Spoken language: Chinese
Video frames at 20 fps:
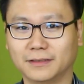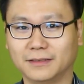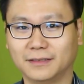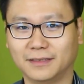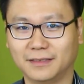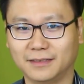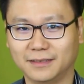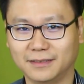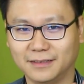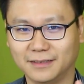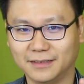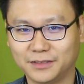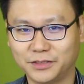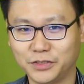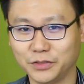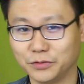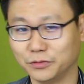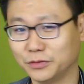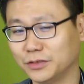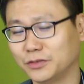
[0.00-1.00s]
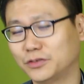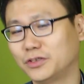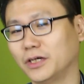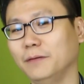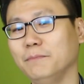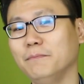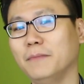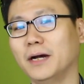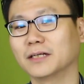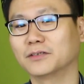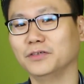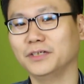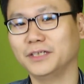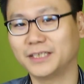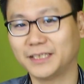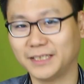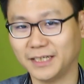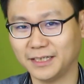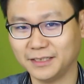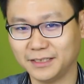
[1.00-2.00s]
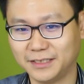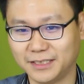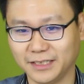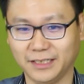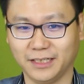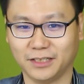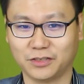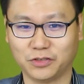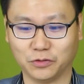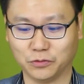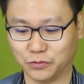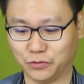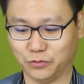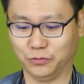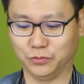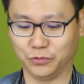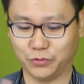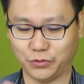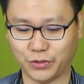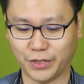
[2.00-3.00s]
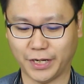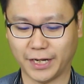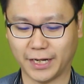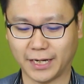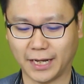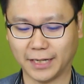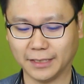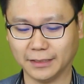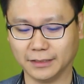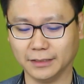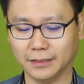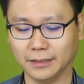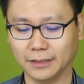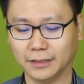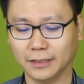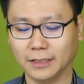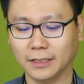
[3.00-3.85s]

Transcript: 呵呵，就是全马最先进的州属雪兰莪。